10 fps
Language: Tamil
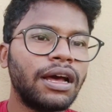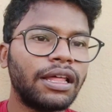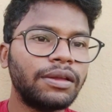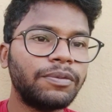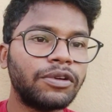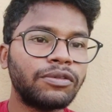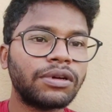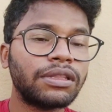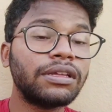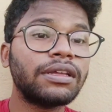அதே போல் உங்கள்
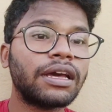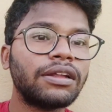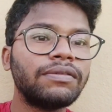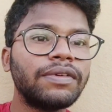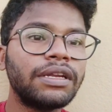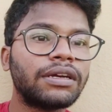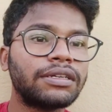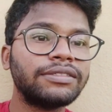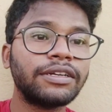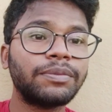வந்து யாராவது வீடு
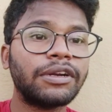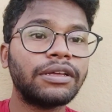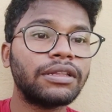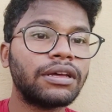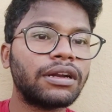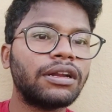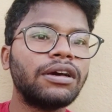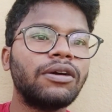கன்ஸ்ட்ரக்ட் பண்ணியிருந்தாங்களான்னா